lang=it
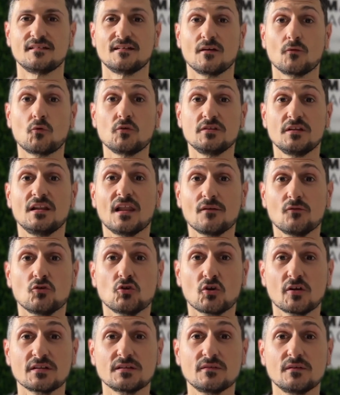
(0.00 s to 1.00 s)
Quindi il lavoro
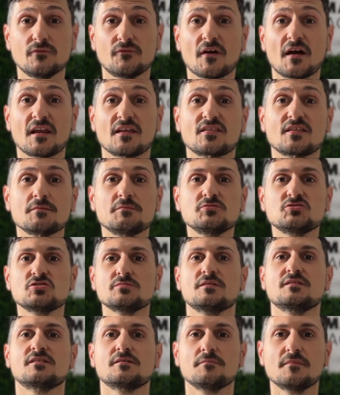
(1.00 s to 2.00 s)
che devi fare è
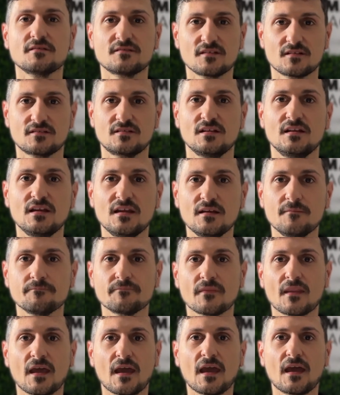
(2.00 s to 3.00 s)
semplicemente metterti lì
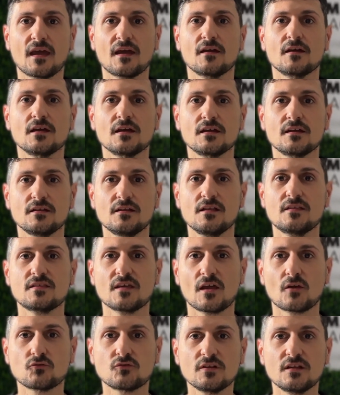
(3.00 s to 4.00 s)
e
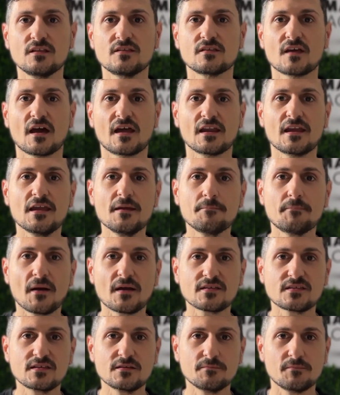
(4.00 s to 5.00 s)
iniziare a utilizzare i
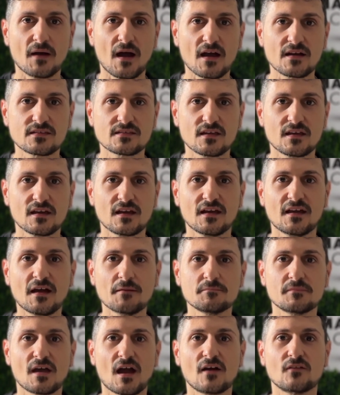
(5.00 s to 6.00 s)
passi base
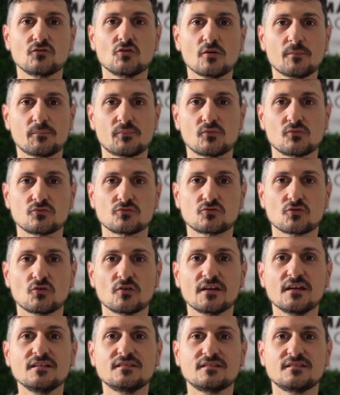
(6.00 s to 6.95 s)
cambiando appunto i